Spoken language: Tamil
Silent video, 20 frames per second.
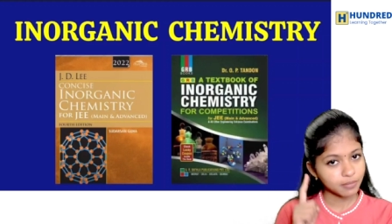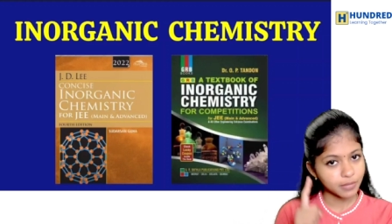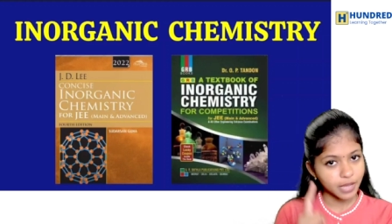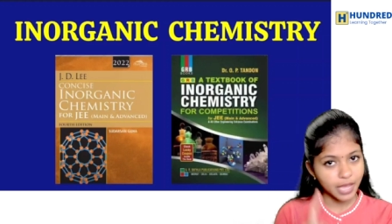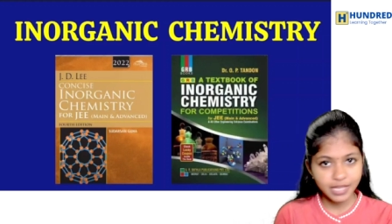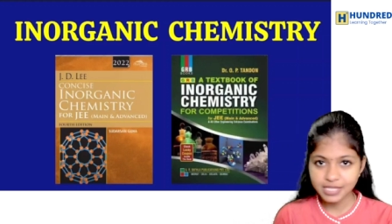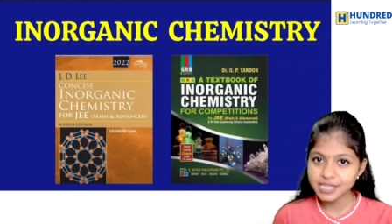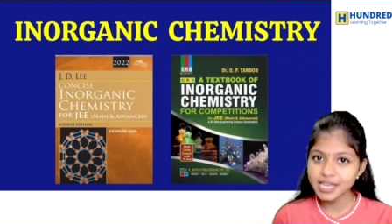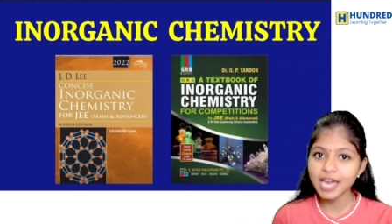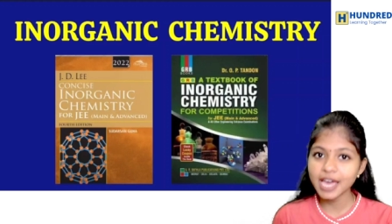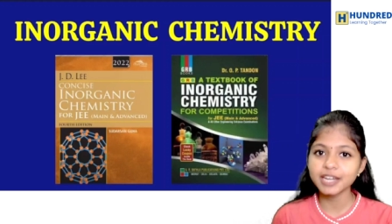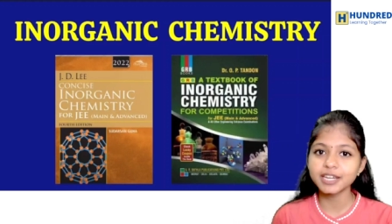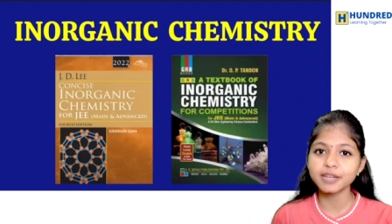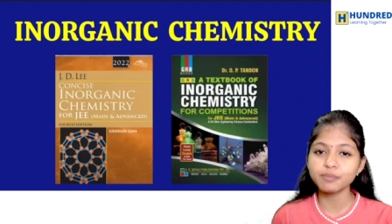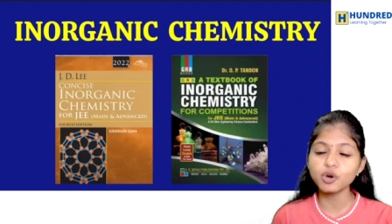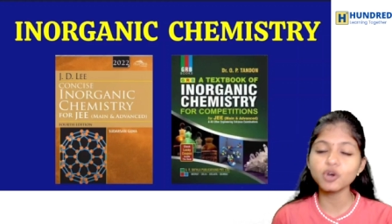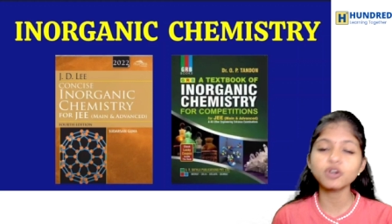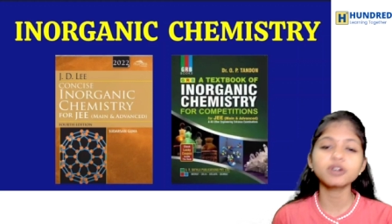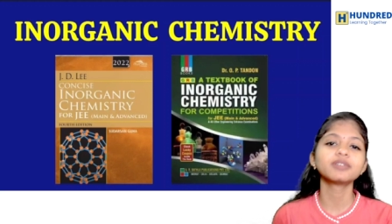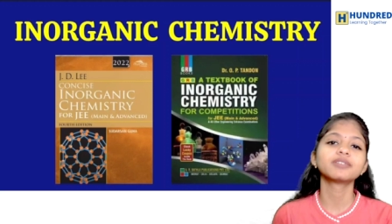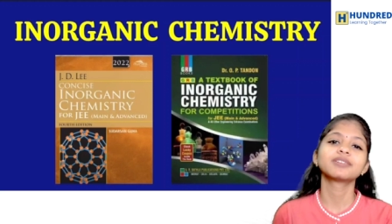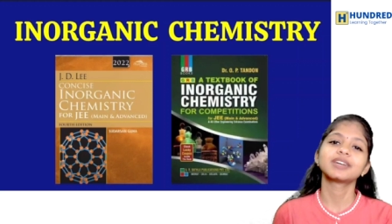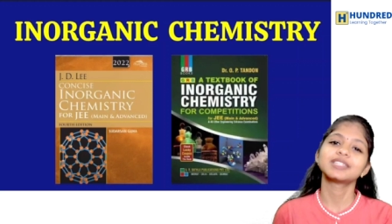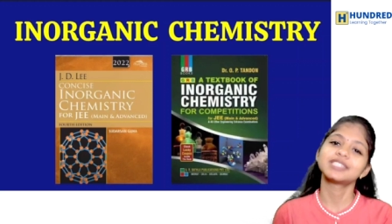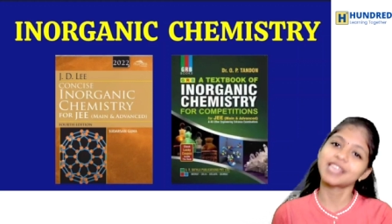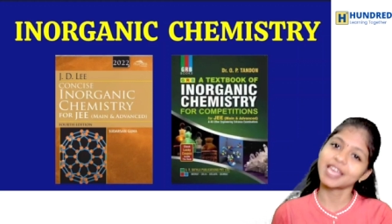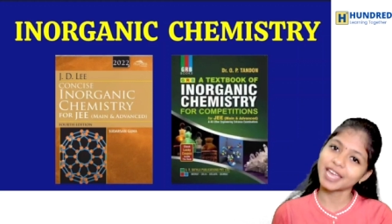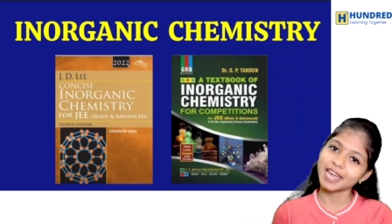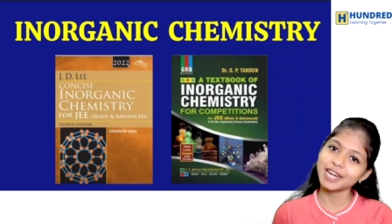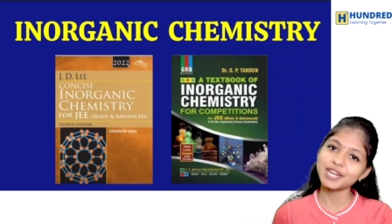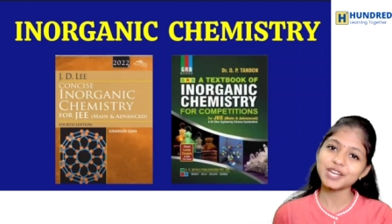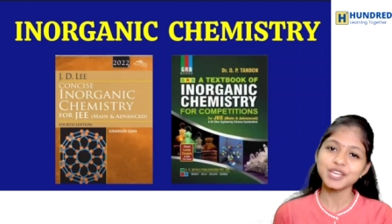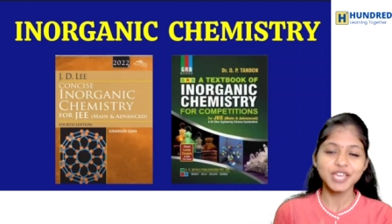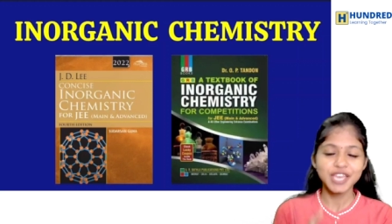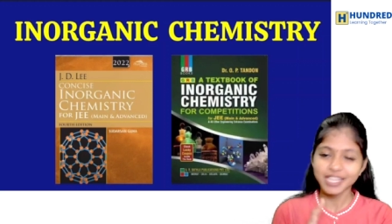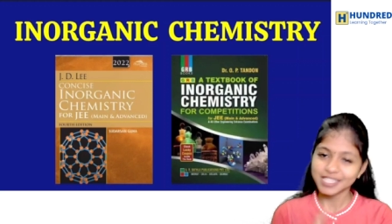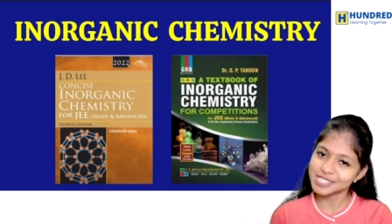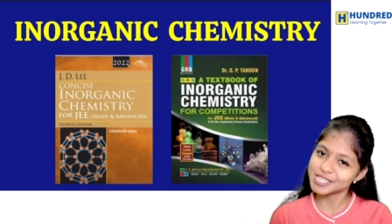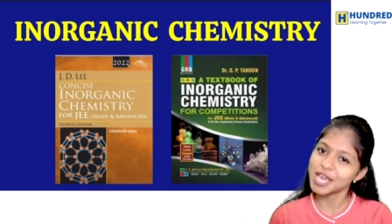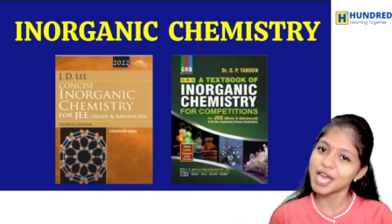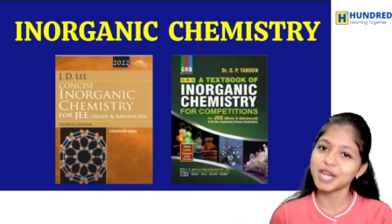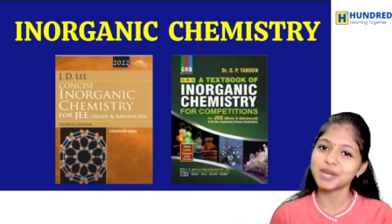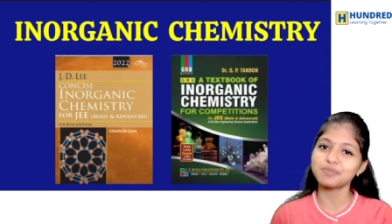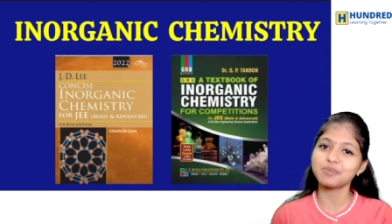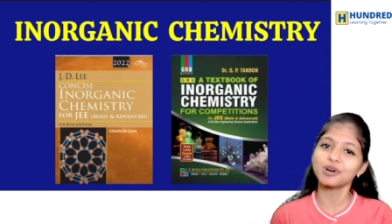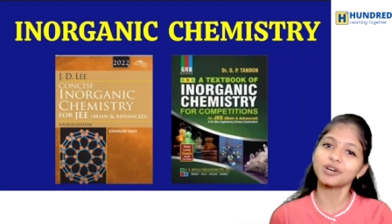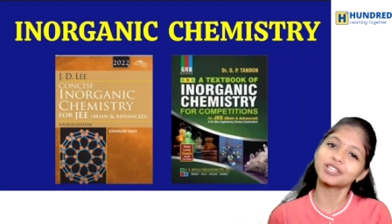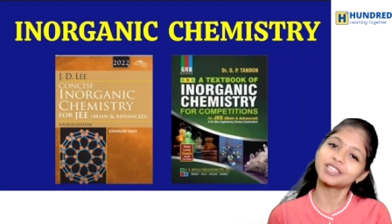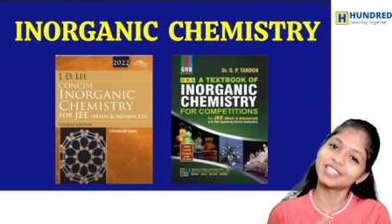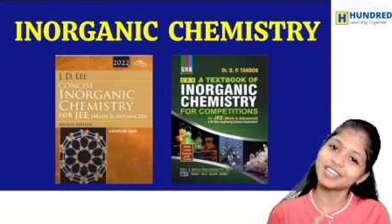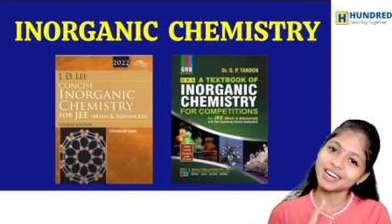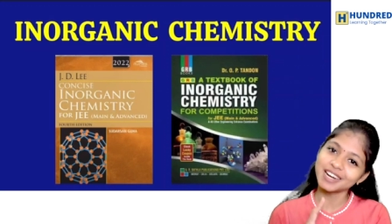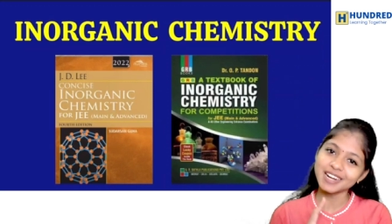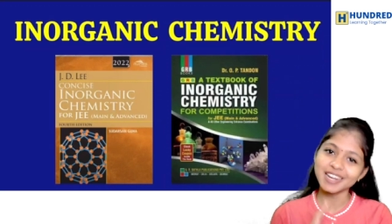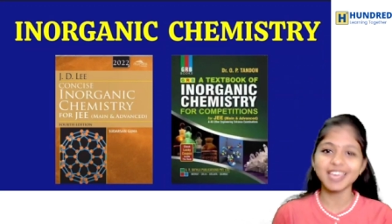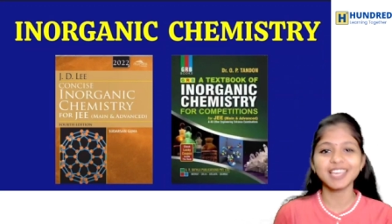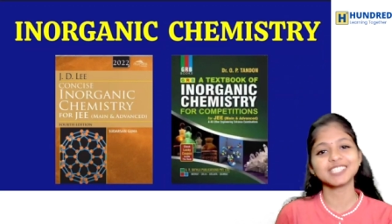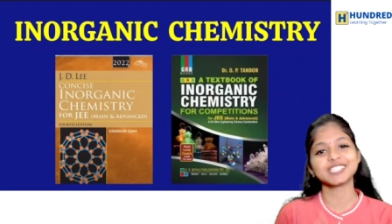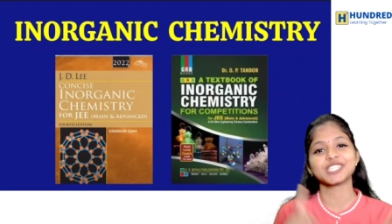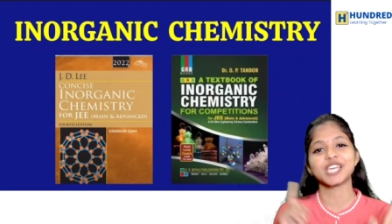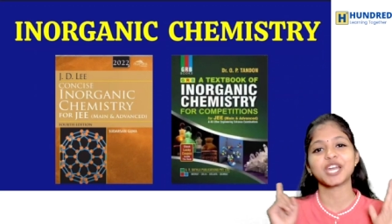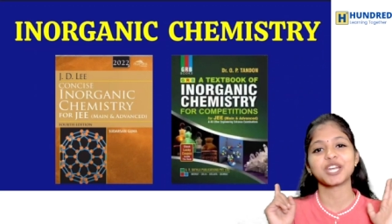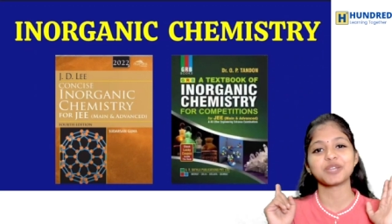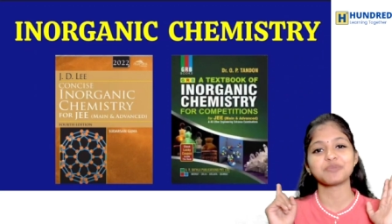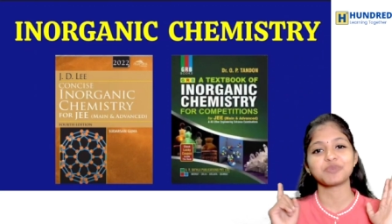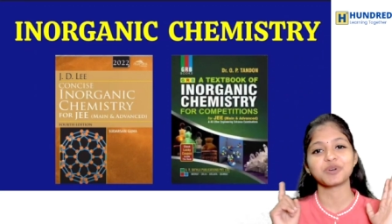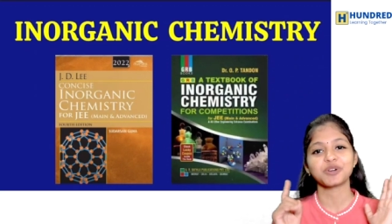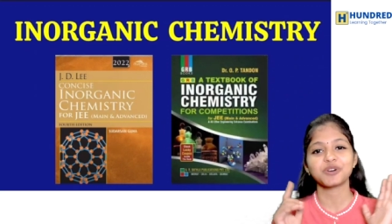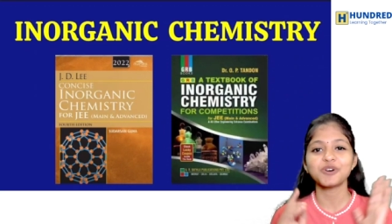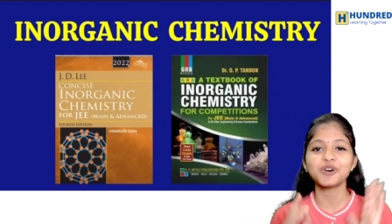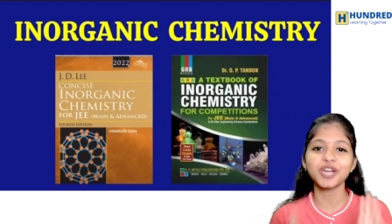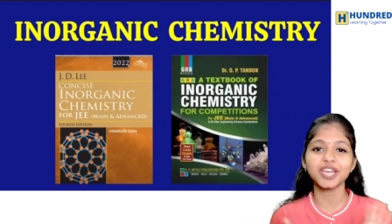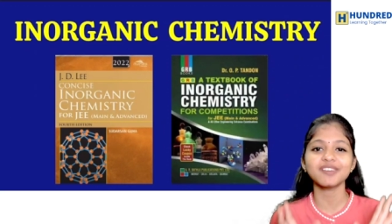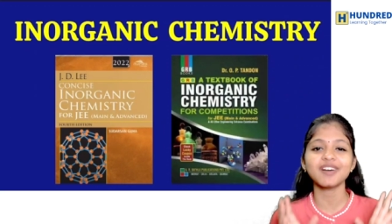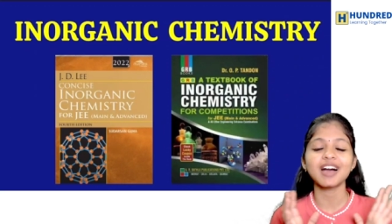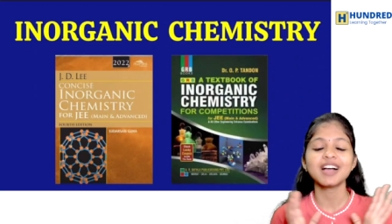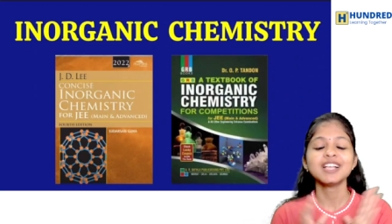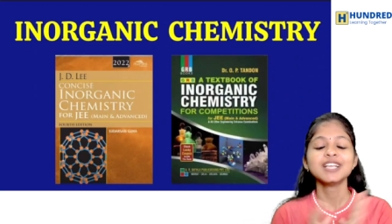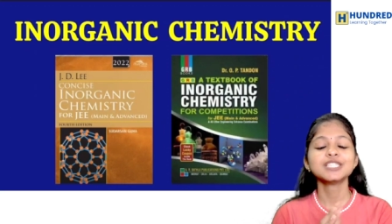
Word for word: என்சிஆர்டி புக் செகண்ட் என்சிஆர்டி புக் தேர்ட் என்சிஆர்டி புக் ஓகேவா